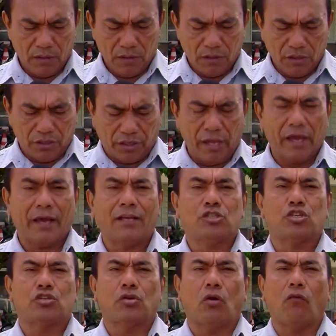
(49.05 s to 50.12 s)
E quem
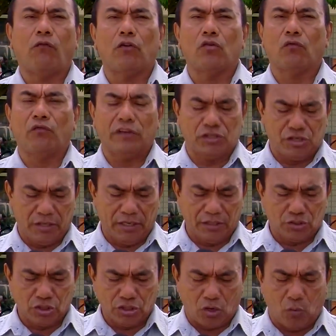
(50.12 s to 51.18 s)
registrou foi um
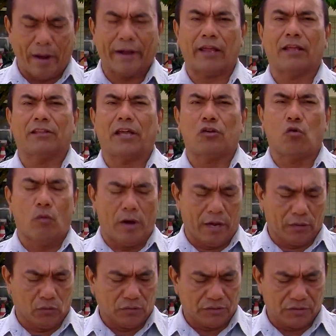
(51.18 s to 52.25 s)
vigilante de 41
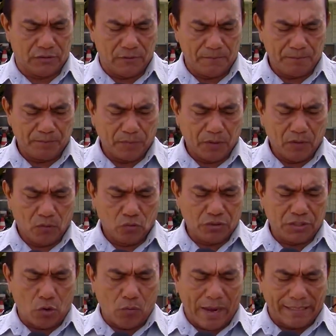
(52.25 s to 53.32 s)
anos, o
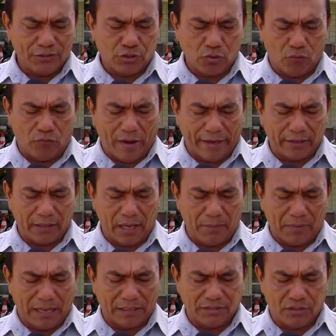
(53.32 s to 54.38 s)
seu Adson Wagner
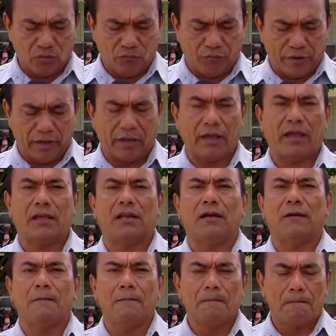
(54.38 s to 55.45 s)
Brasil
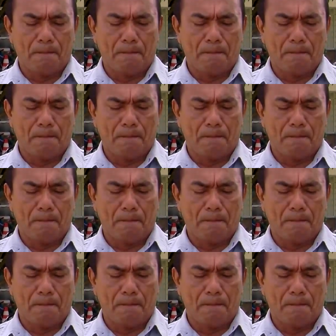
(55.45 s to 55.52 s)
Ferreira.